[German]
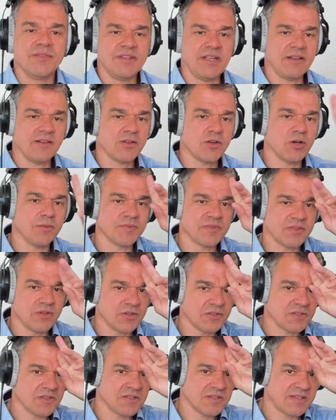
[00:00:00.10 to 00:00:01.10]
Und jetzt kommt
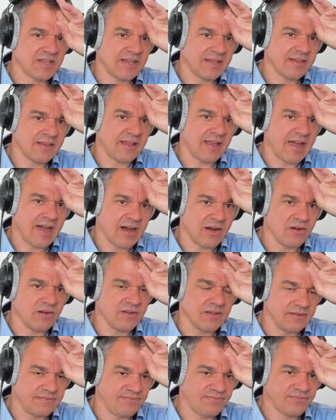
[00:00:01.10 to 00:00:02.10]
noch das dritte
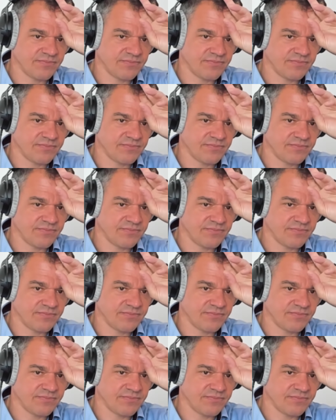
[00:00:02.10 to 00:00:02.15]
Auge.